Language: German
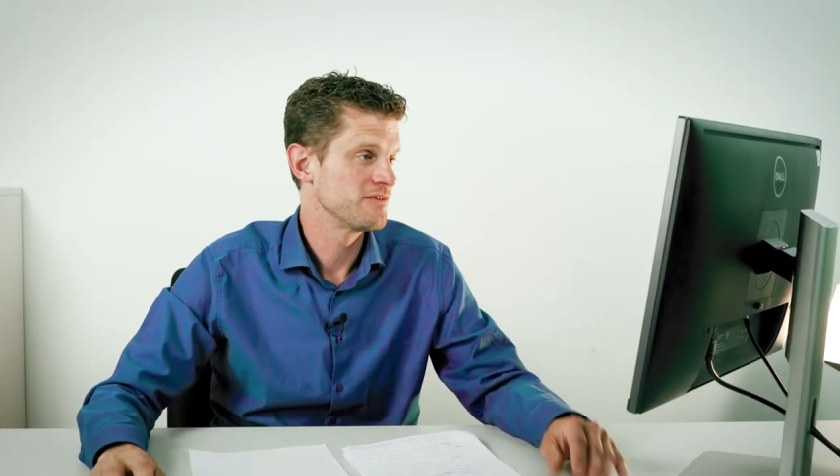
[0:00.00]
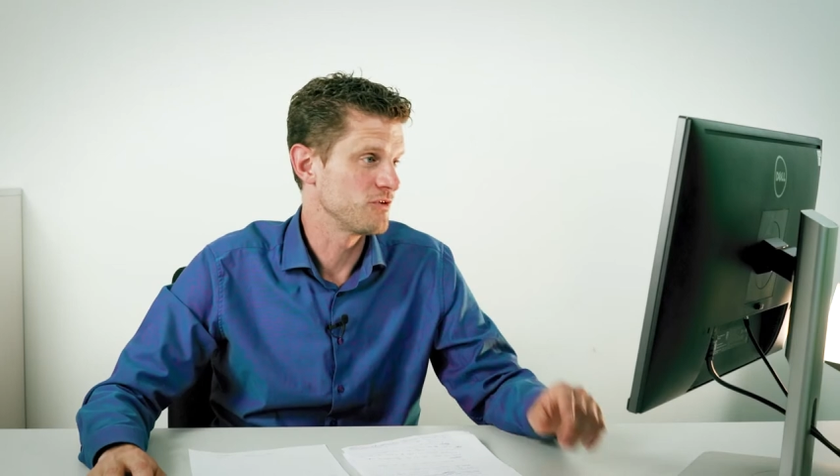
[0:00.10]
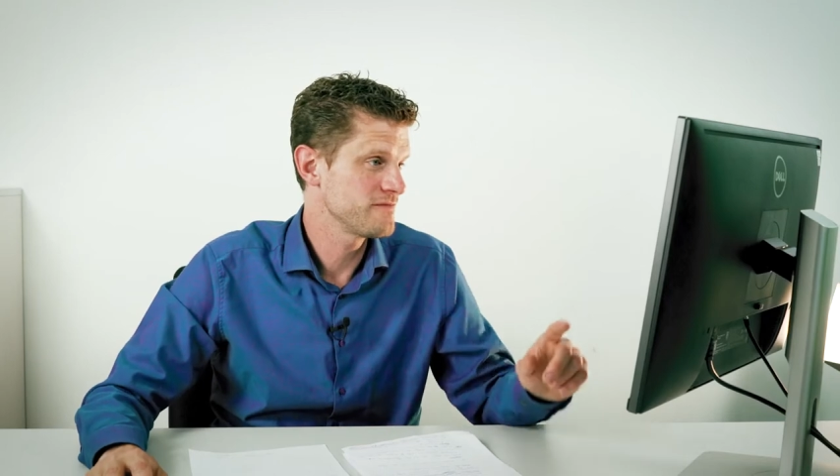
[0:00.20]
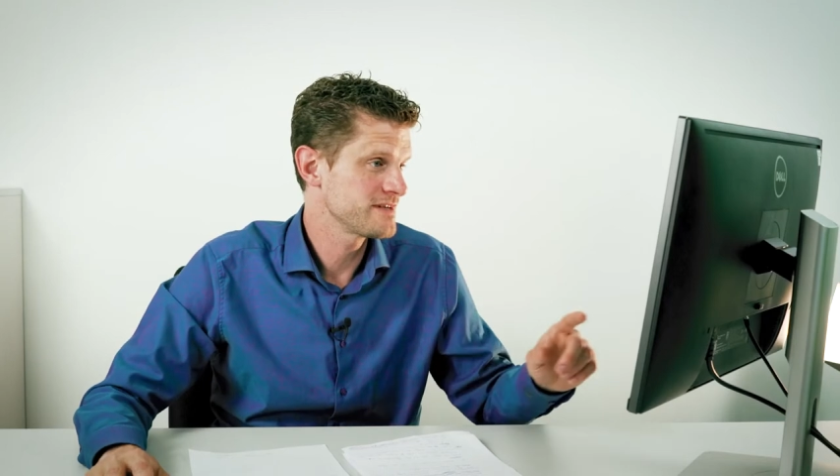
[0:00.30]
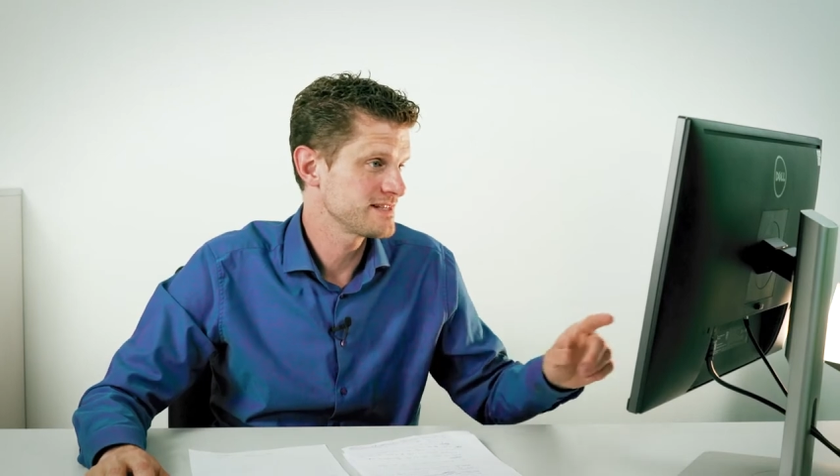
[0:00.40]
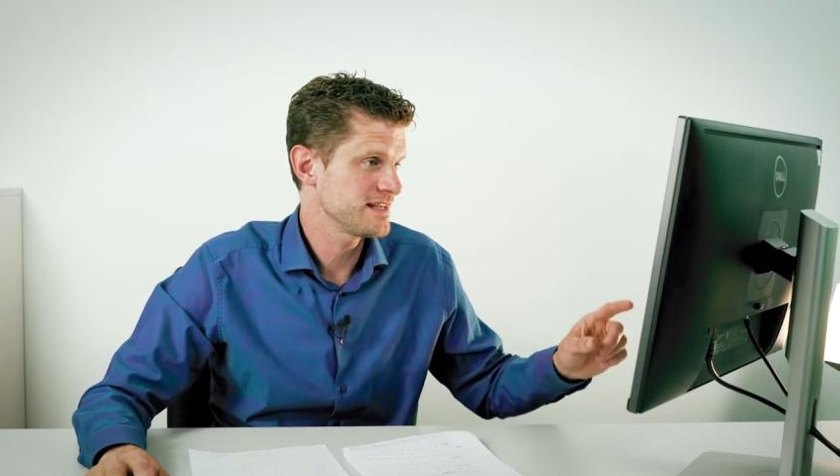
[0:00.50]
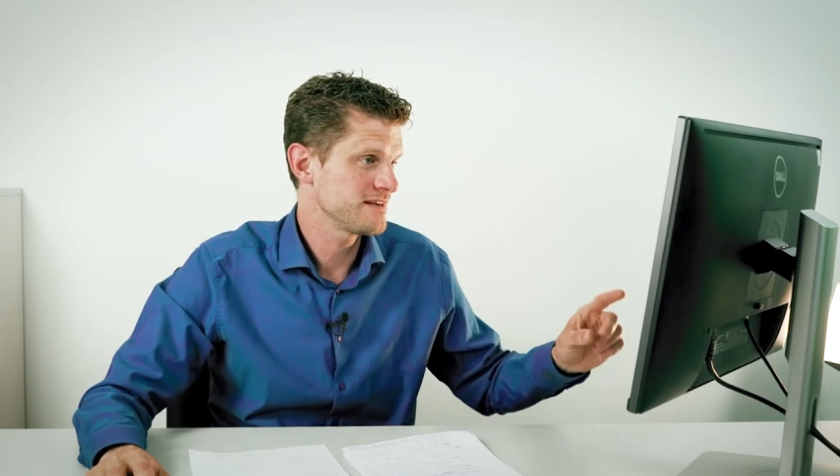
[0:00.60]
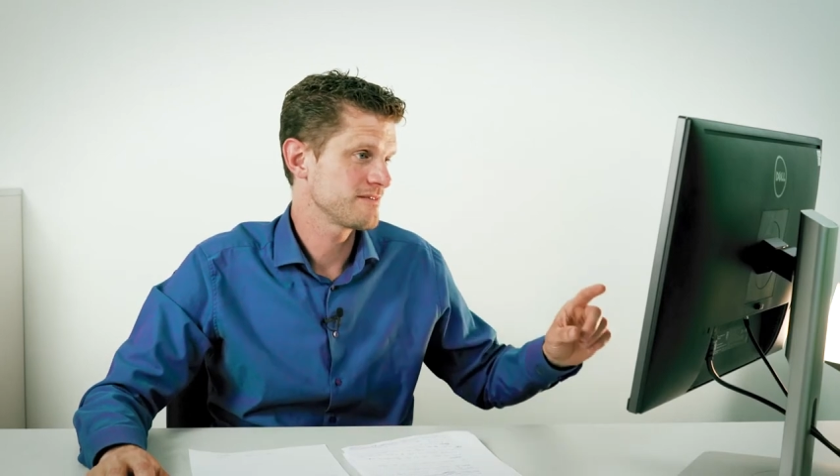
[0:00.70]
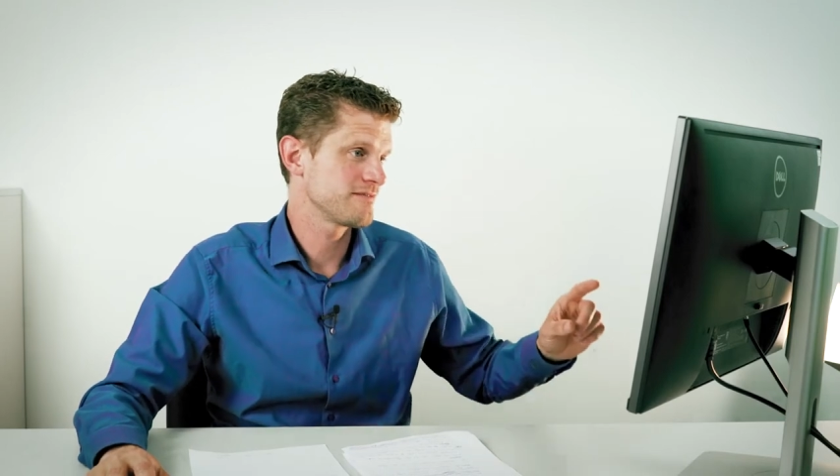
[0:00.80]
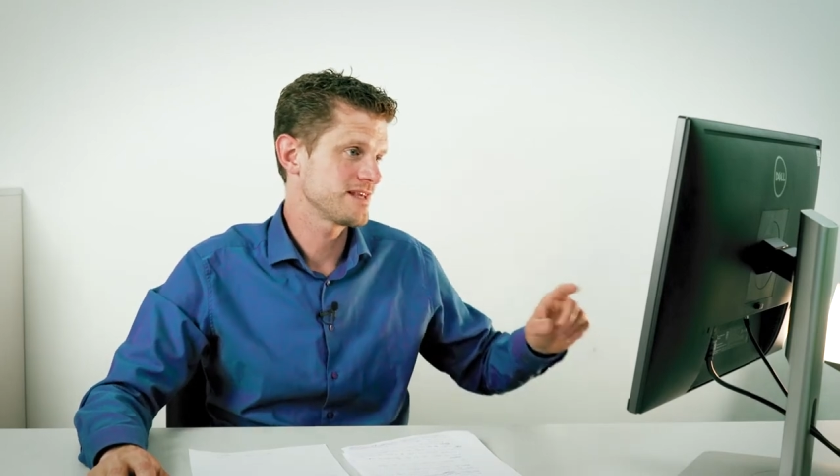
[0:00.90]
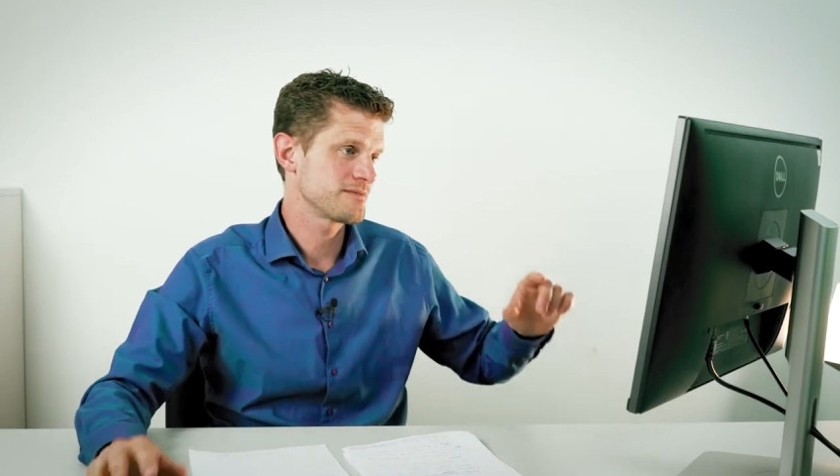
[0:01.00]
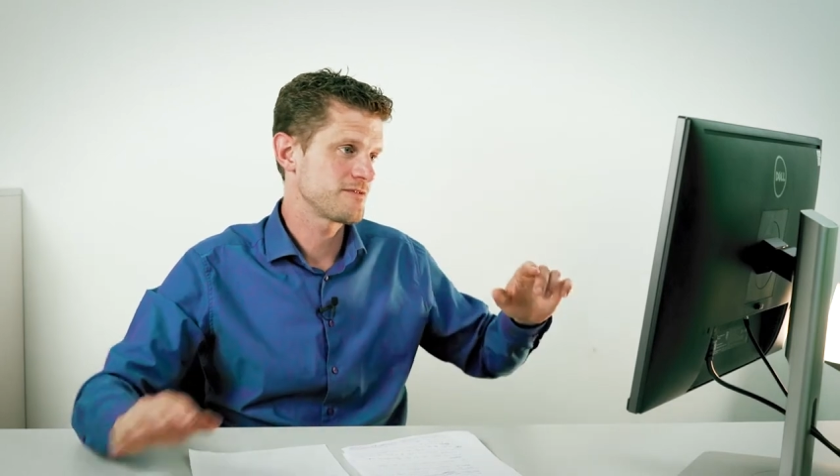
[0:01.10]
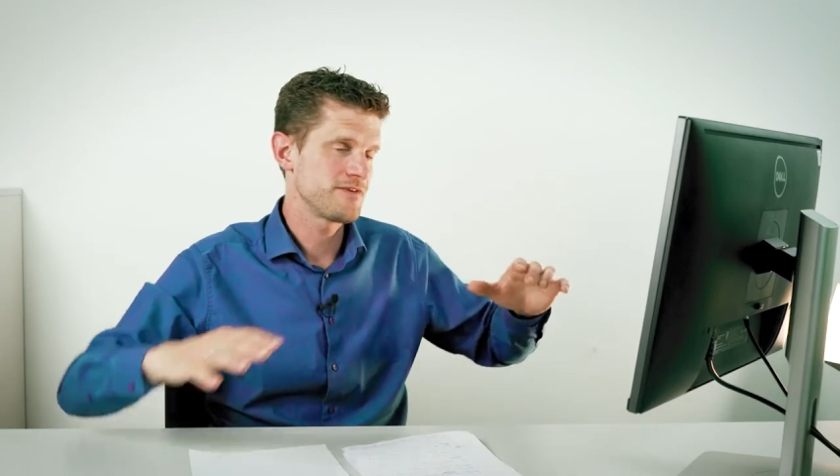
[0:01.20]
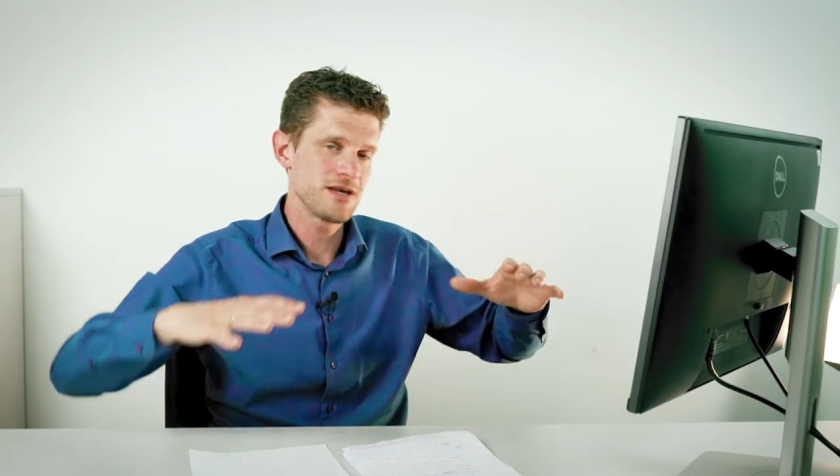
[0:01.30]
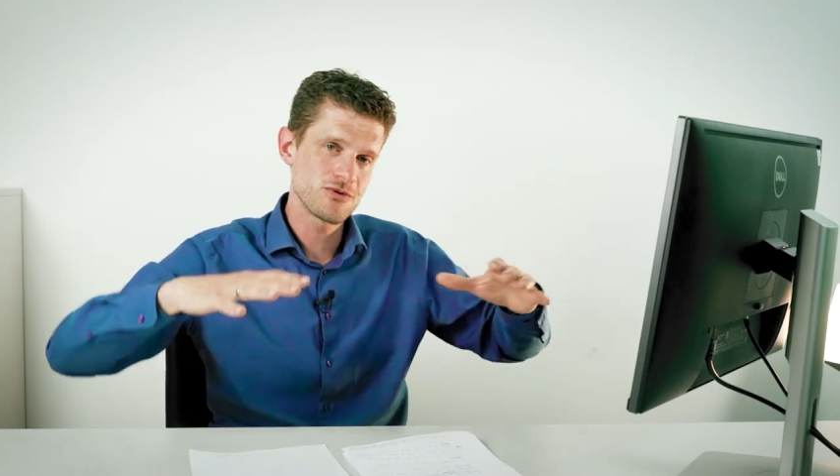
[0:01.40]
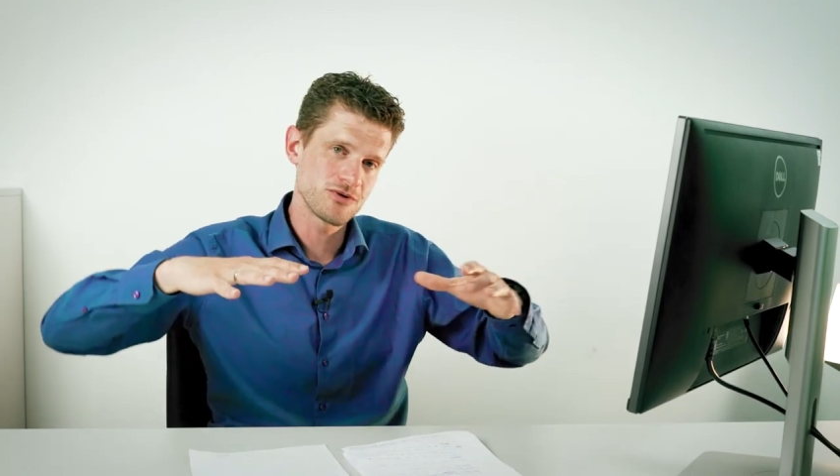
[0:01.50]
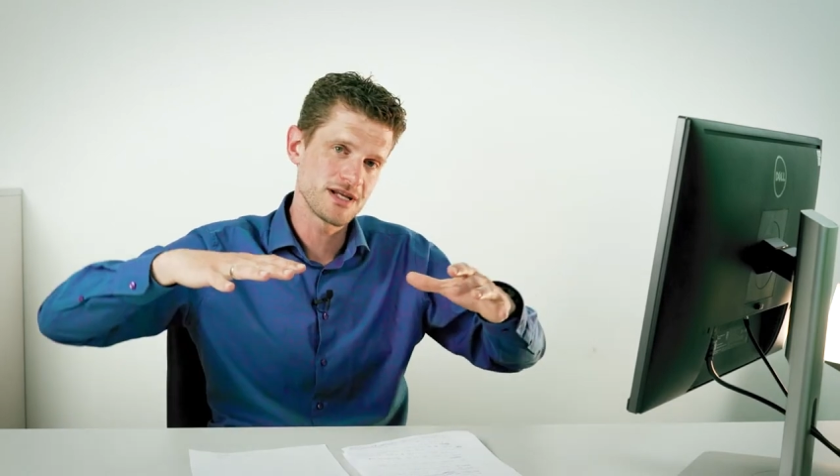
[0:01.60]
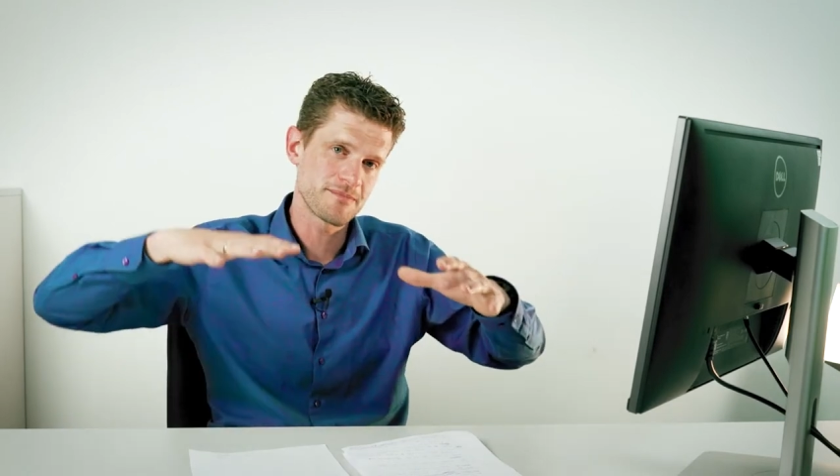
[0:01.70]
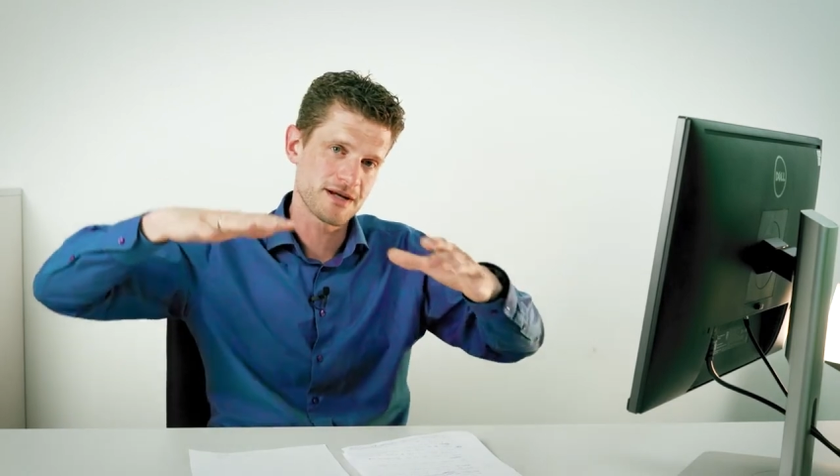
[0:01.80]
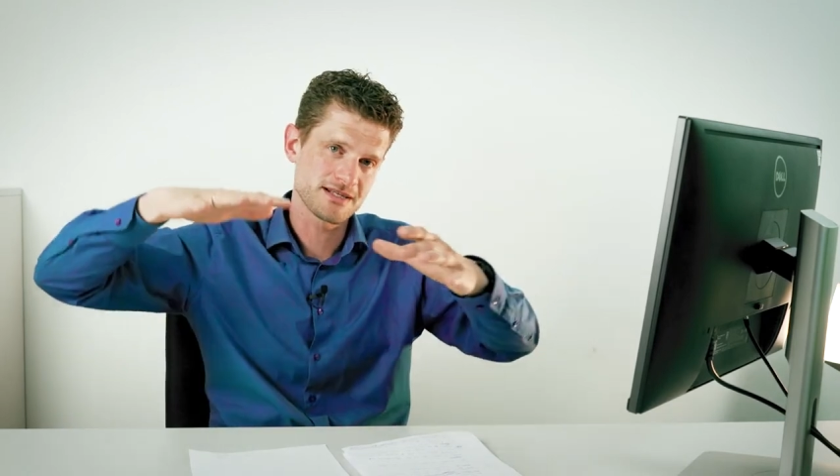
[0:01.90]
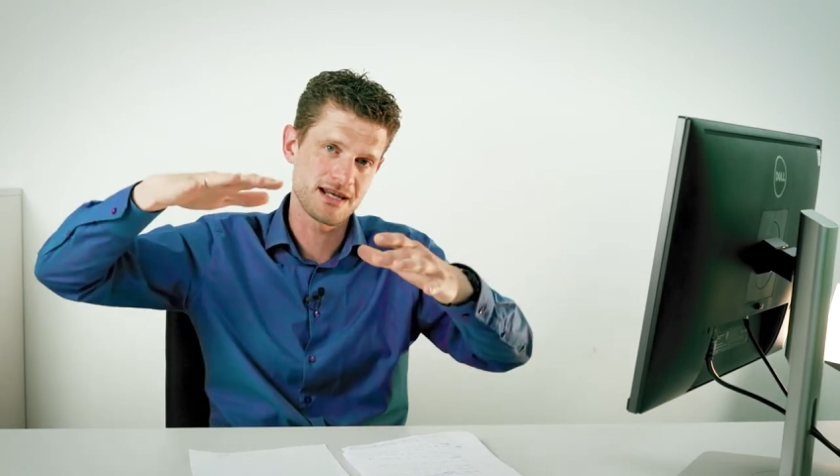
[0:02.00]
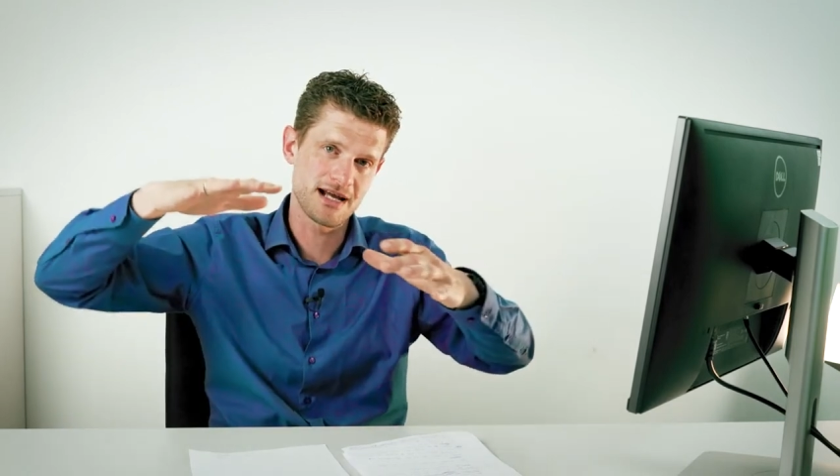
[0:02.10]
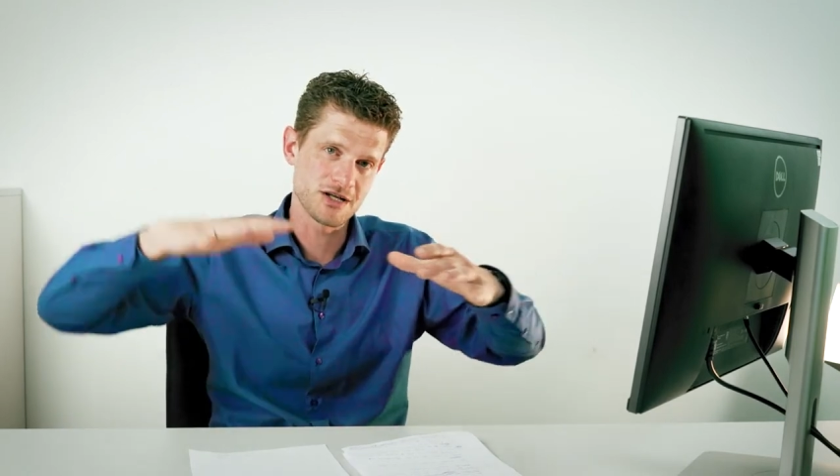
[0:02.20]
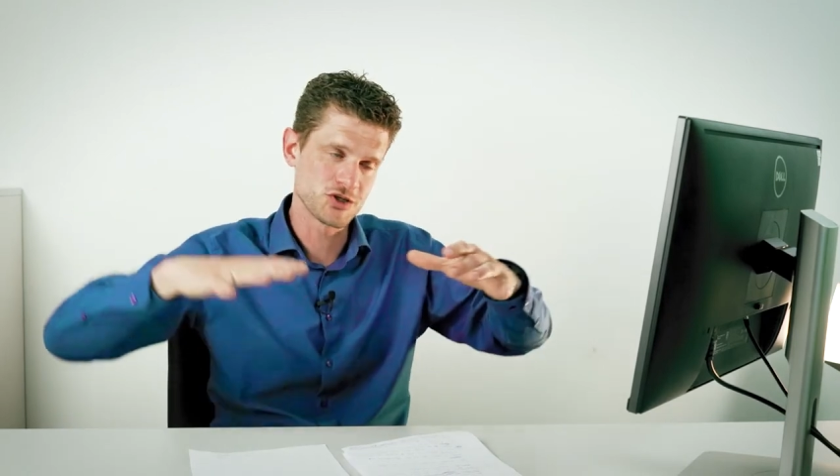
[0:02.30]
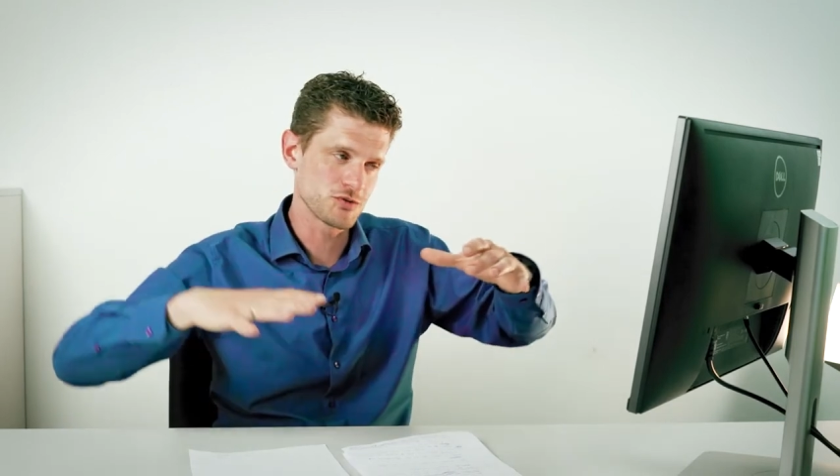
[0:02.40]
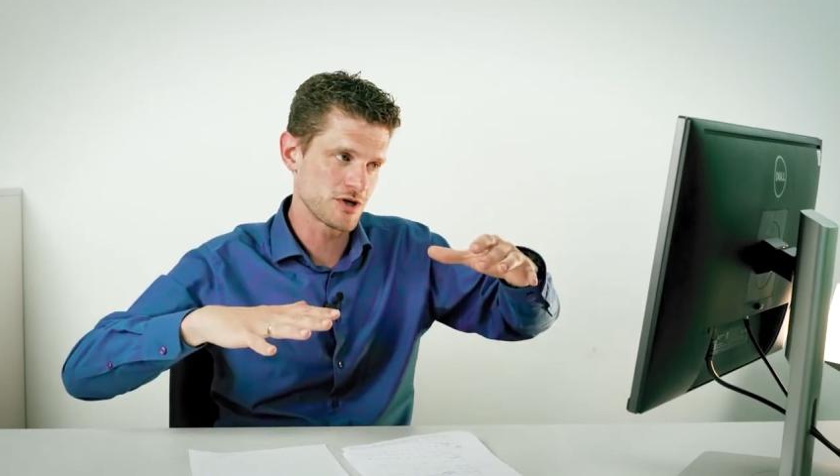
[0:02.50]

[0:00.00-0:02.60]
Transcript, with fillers: Wollen wir sehen, welche Bewegungen die Abgasanlage zum